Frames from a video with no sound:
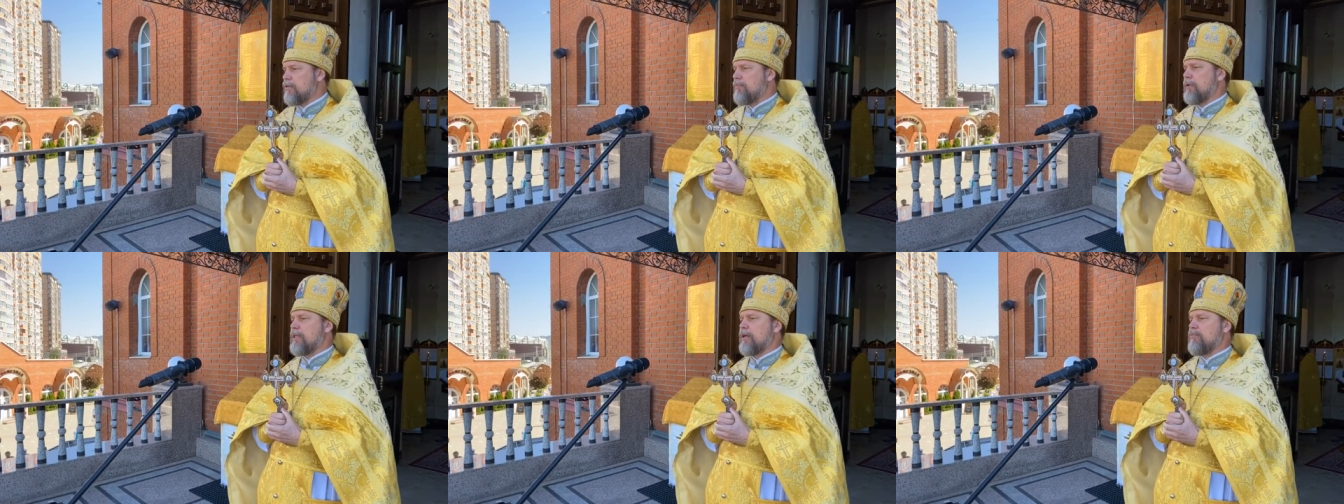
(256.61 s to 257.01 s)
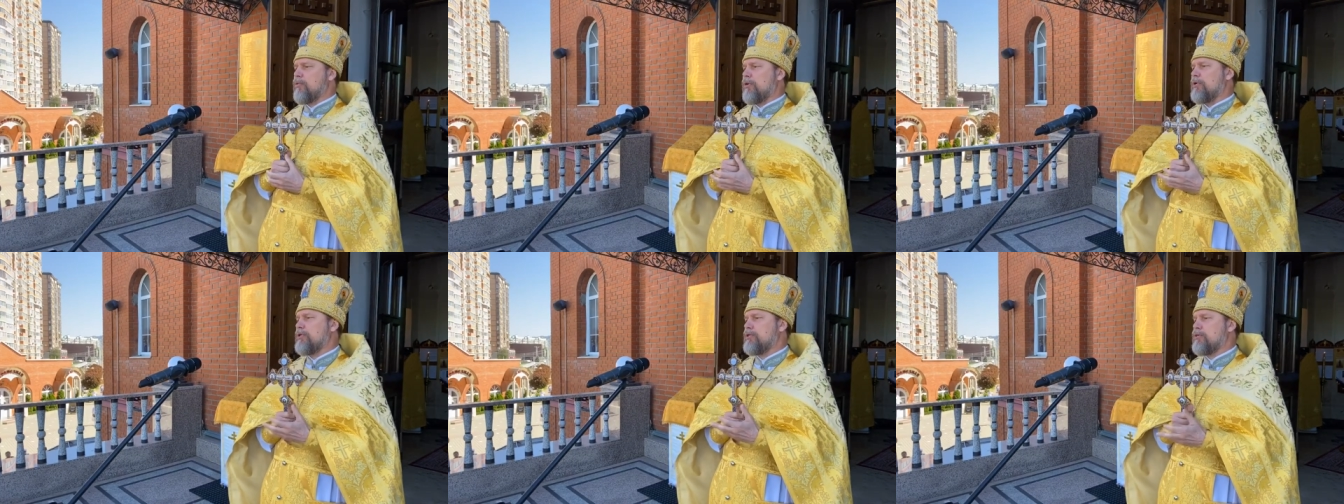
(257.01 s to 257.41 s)
Вот
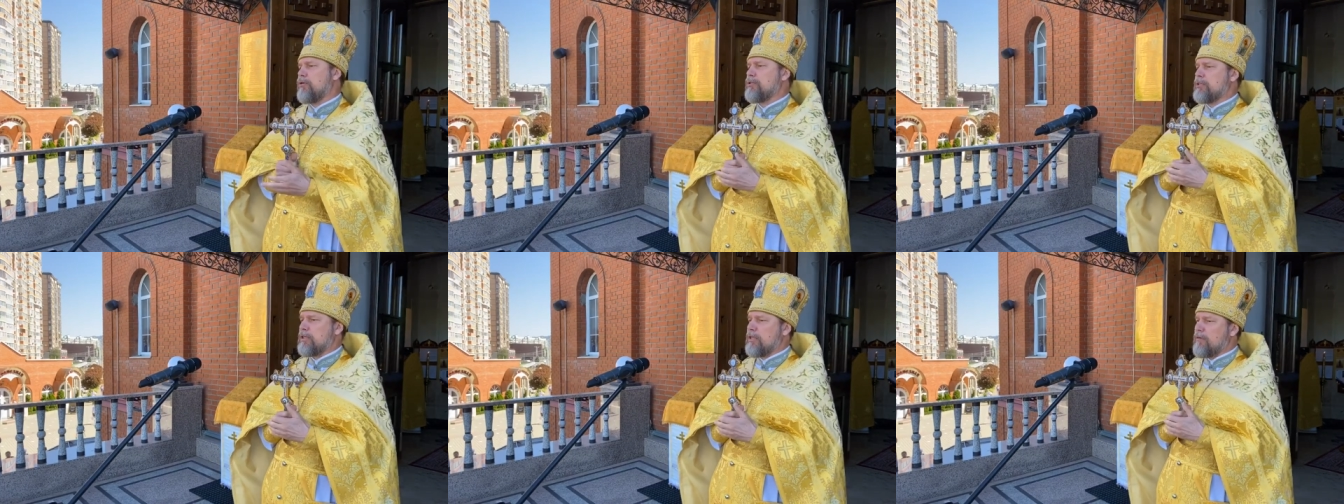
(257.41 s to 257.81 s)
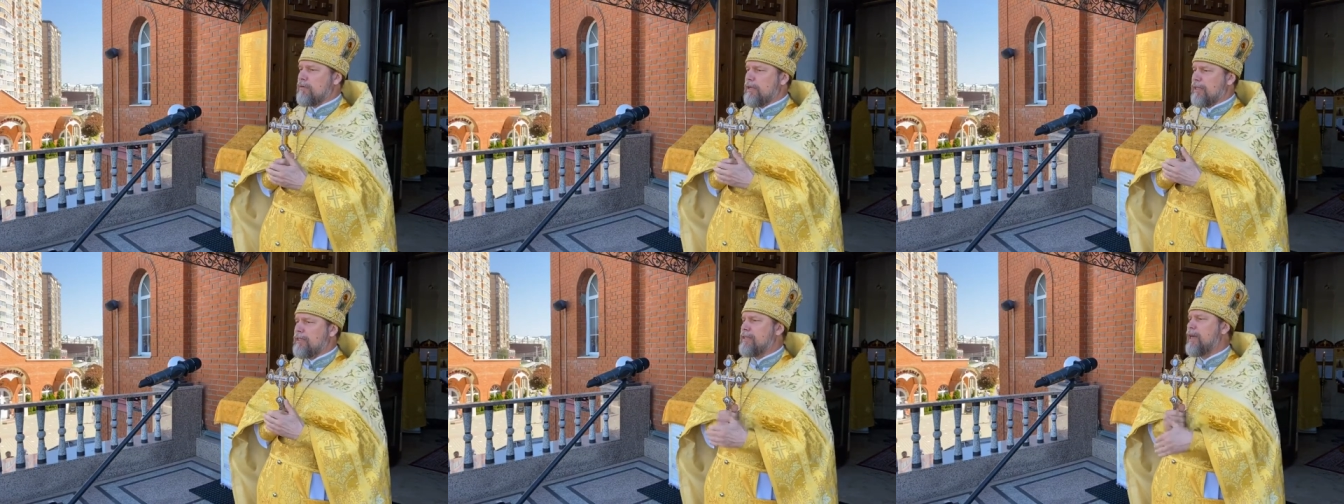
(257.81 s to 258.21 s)
потому Христос и
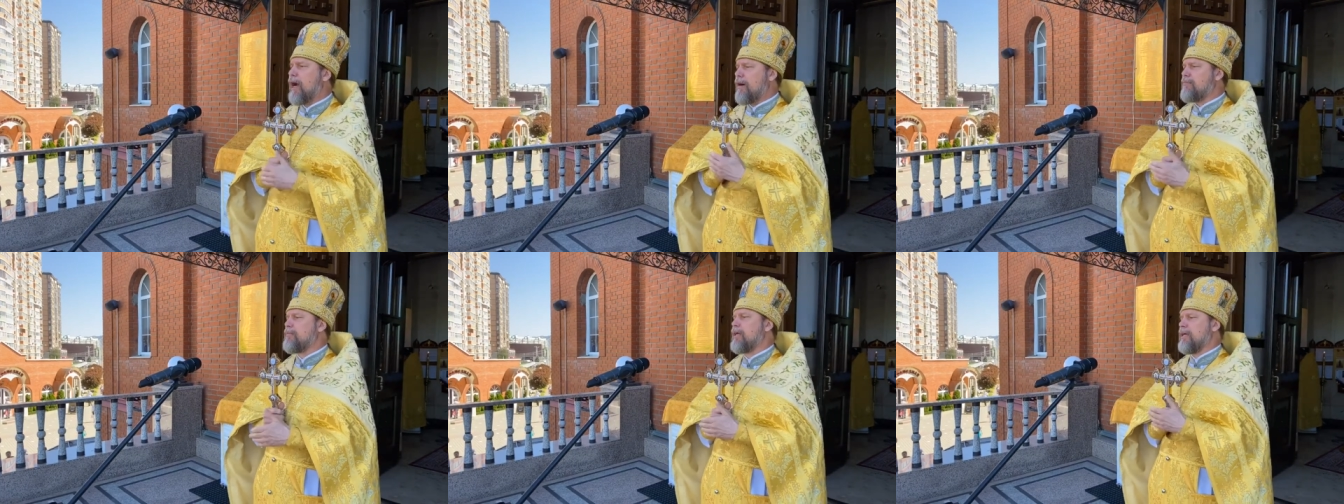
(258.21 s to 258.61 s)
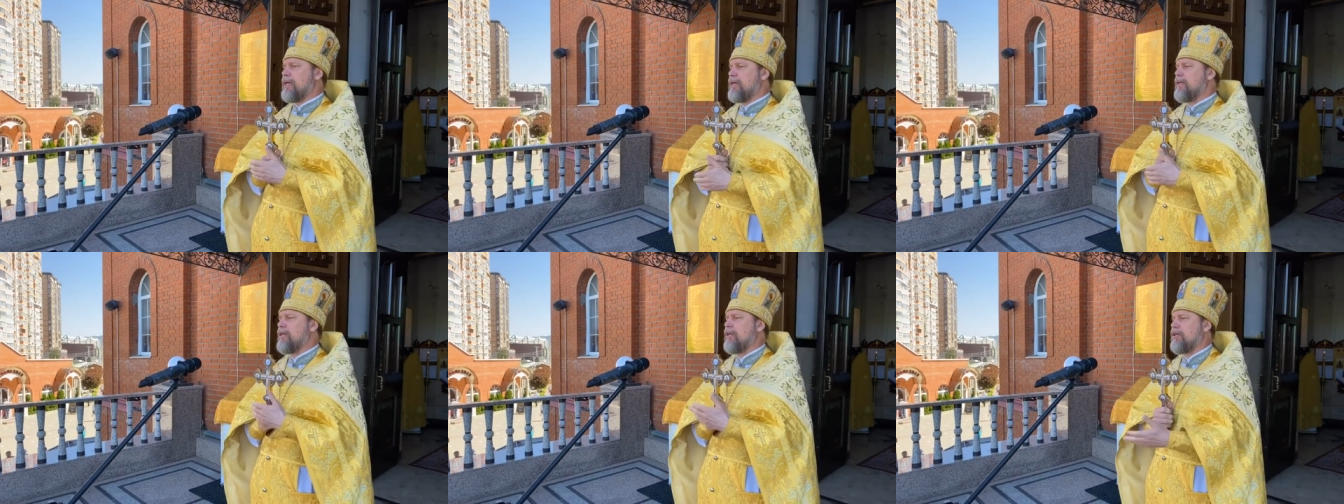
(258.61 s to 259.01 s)
говорит, там-то
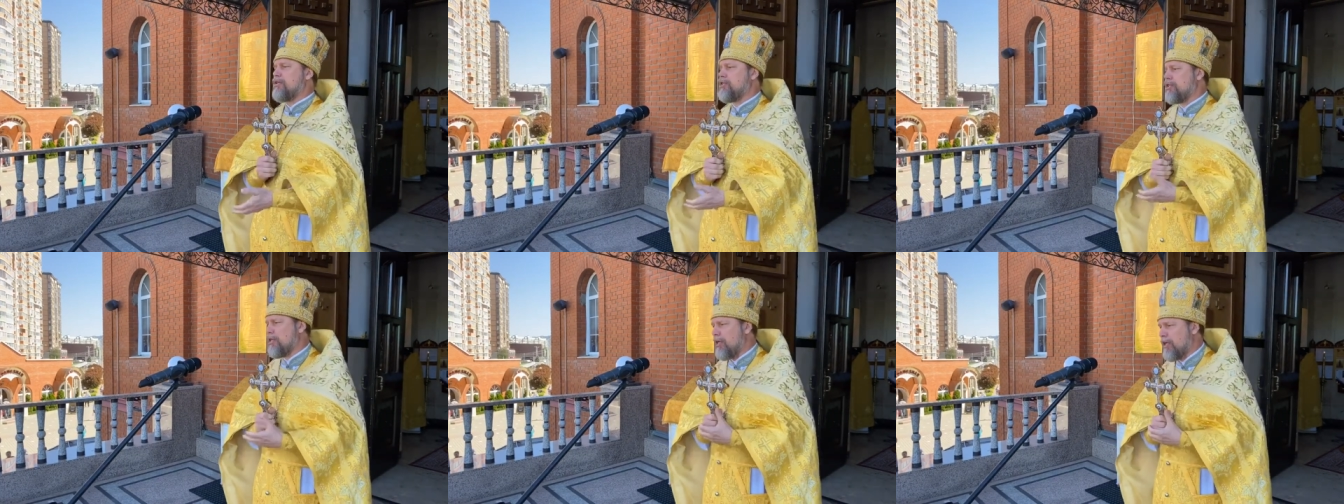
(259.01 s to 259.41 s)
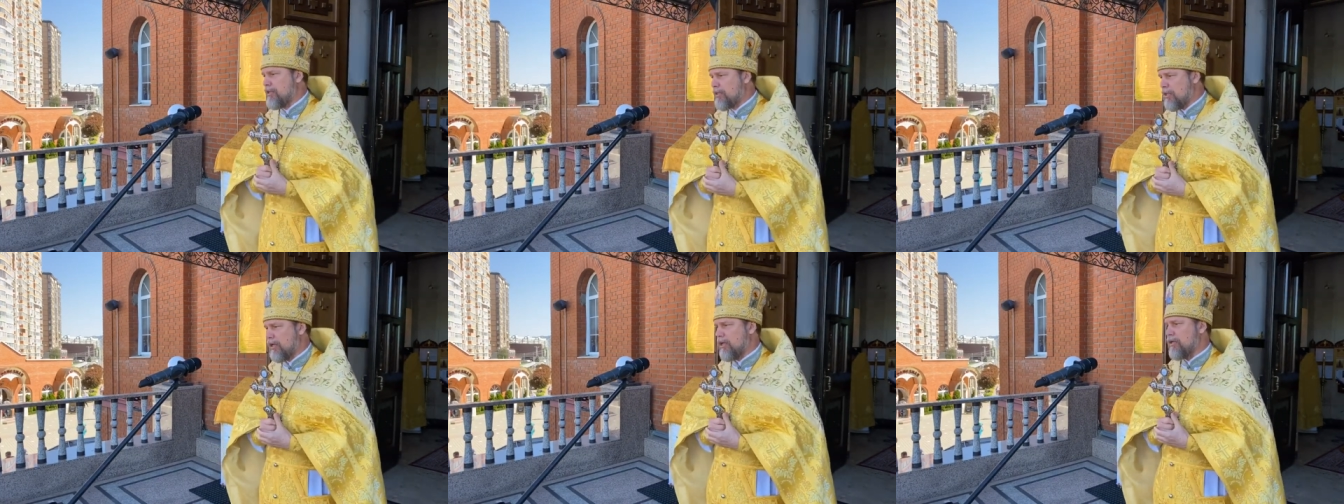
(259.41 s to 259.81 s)
и не
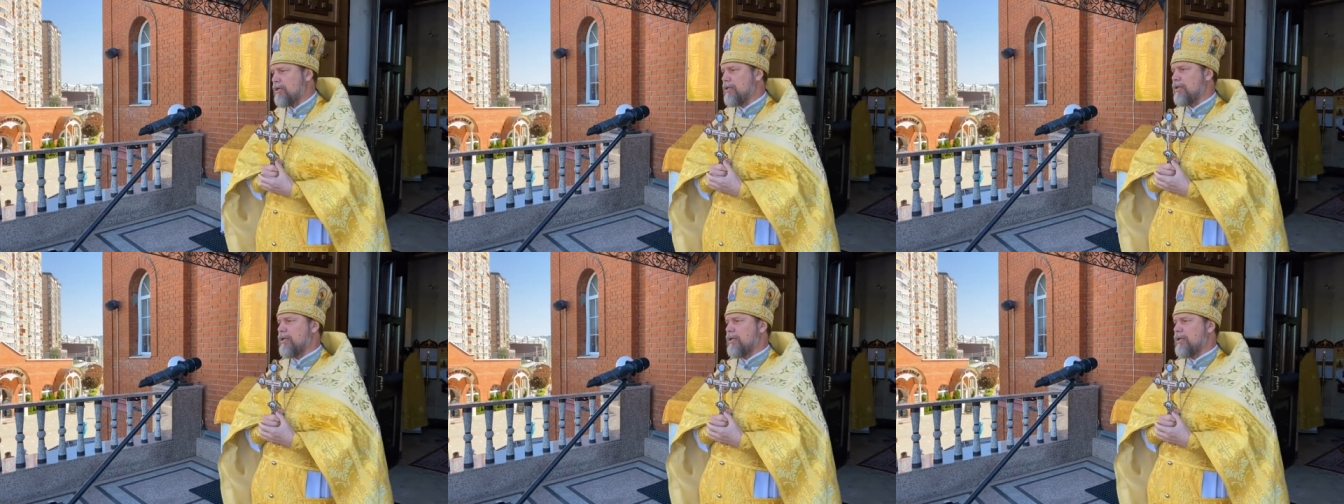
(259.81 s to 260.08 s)
ищите.